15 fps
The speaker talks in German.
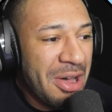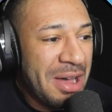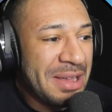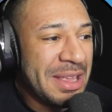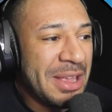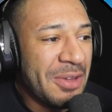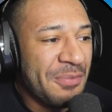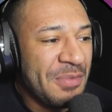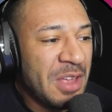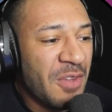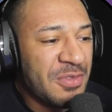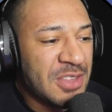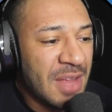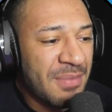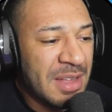Okay, und wie
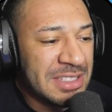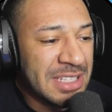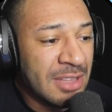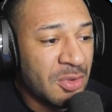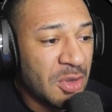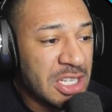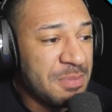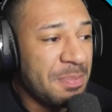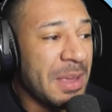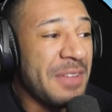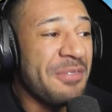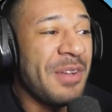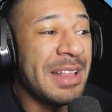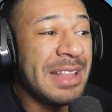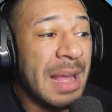oft sollen wir jetzt hier
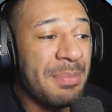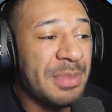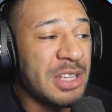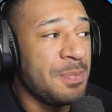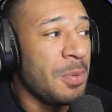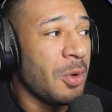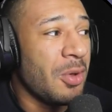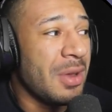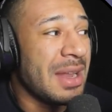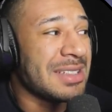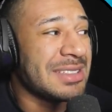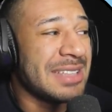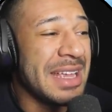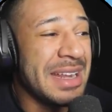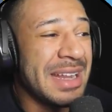durchspringen? Verdammt, ich berühre
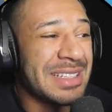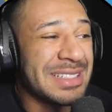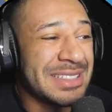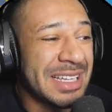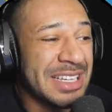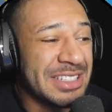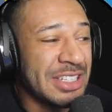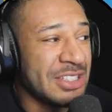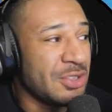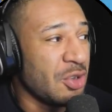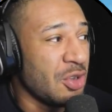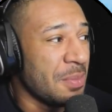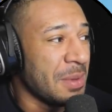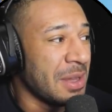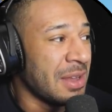das Ding, das ist richtig
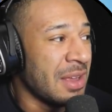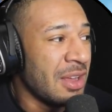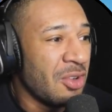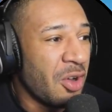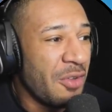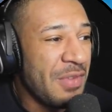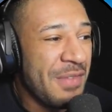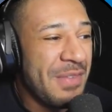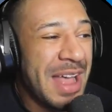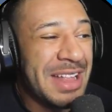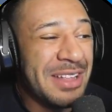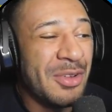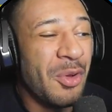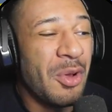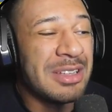übel. Und wir
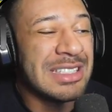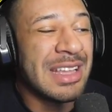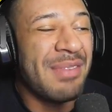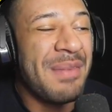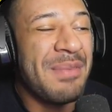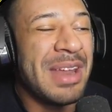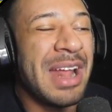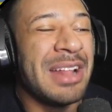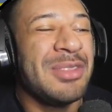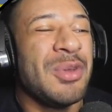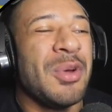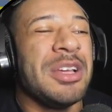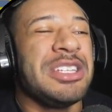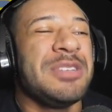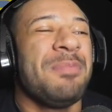werden größer, wenn wir da
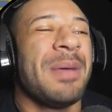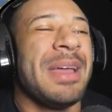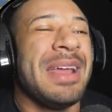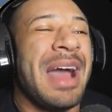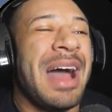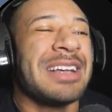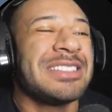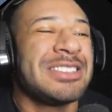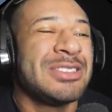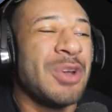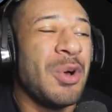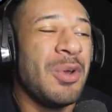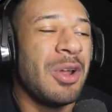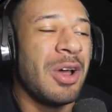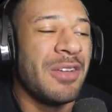durchspringen. Ach,
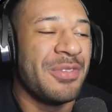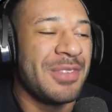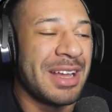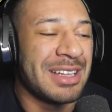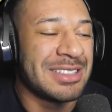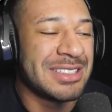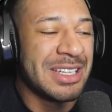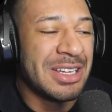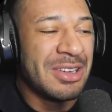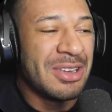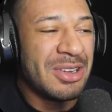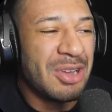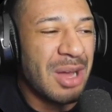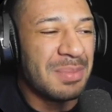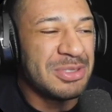so läuft das.
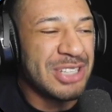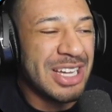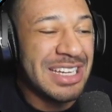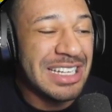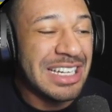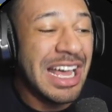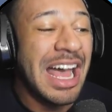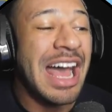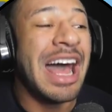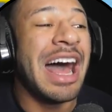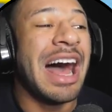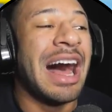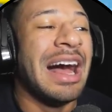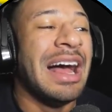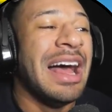Komm schon.
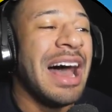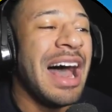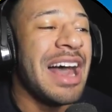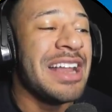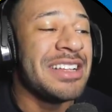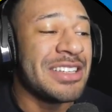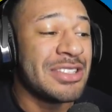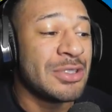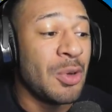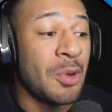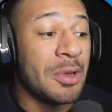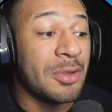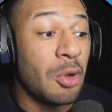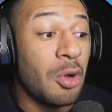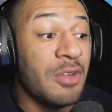Ah! Alles ist
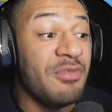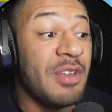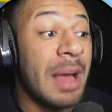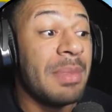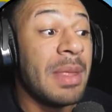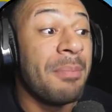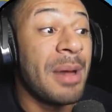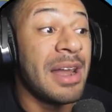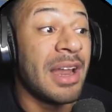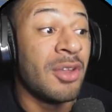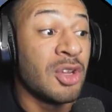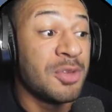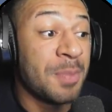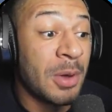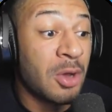gut und wir haben den Ball
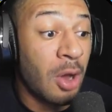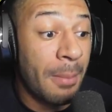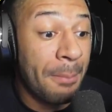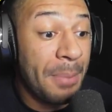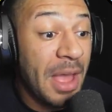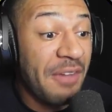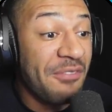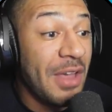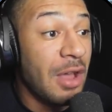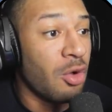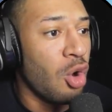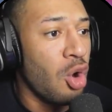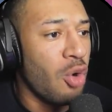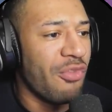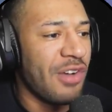dadurch bekommen. Perfekt.
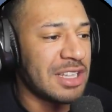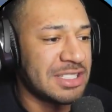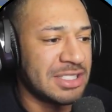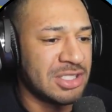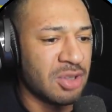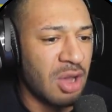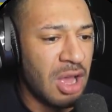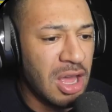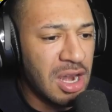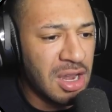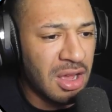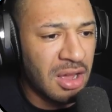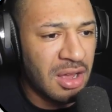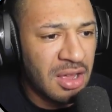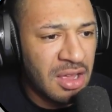Oh, was zur
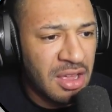Hölle?